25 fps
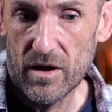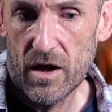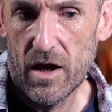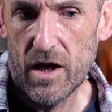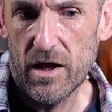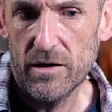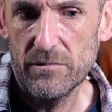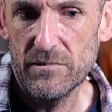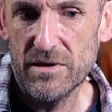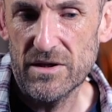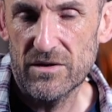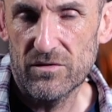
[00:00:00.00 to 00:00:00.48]

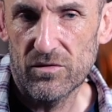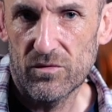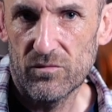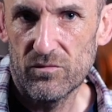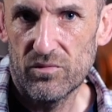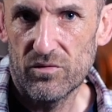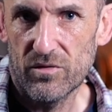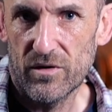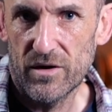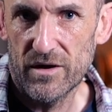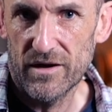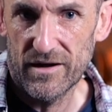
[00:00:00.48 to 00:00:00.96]
Un demi-ton
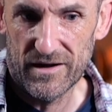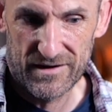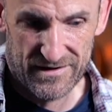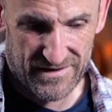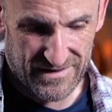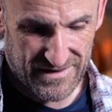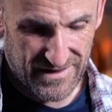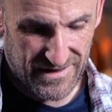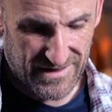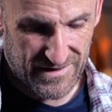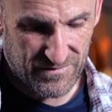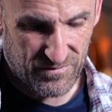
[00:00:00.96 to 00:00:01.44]
pour aller à la
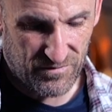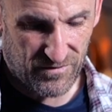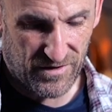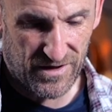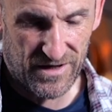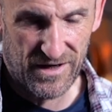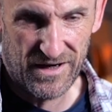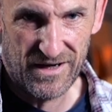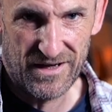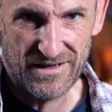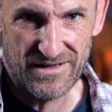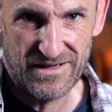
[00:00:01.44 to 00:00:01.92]
6 pour
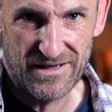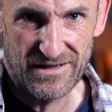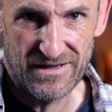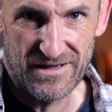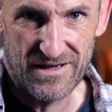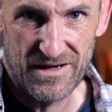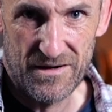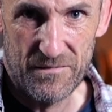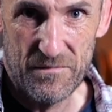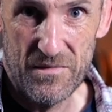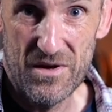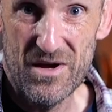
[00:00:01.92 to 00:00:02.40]
aller à la
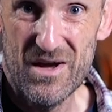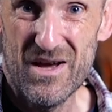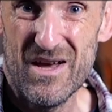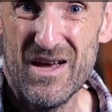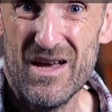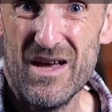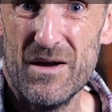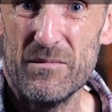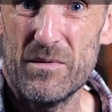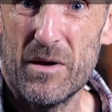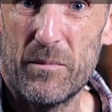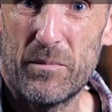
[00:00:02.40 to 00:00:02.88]
septième.
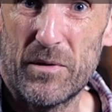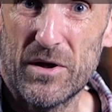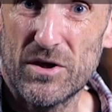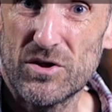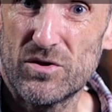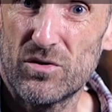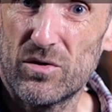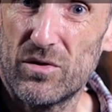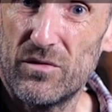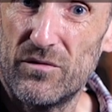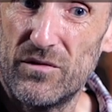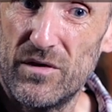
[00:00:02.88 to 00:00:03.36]
Puis après,
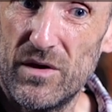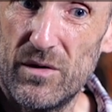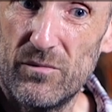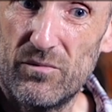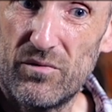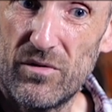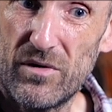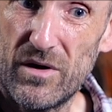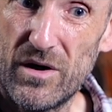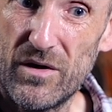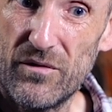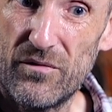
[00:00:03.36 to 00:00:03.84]
je reviens
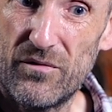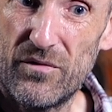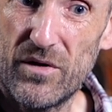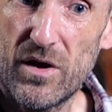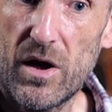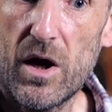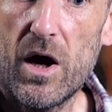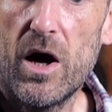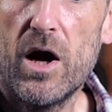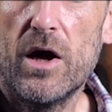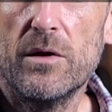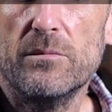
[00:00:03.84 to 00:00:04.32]
pour aller
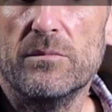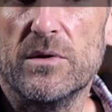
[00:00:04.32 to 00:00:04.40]
faire un